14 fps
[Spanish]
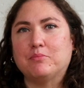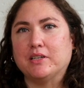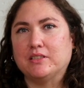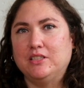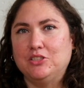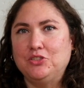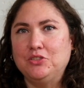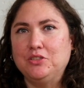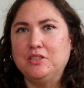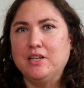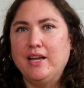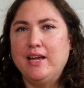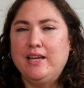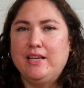Practitioner
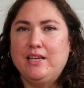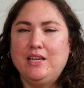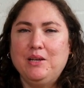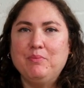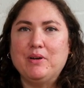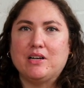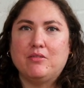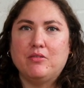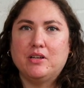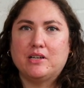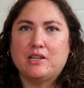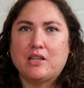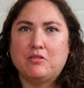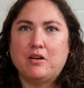y me acabo de
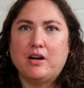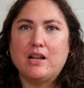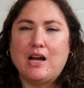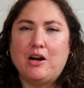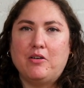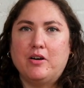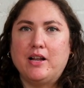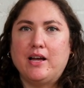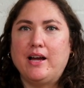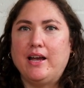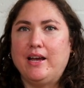graduar ahora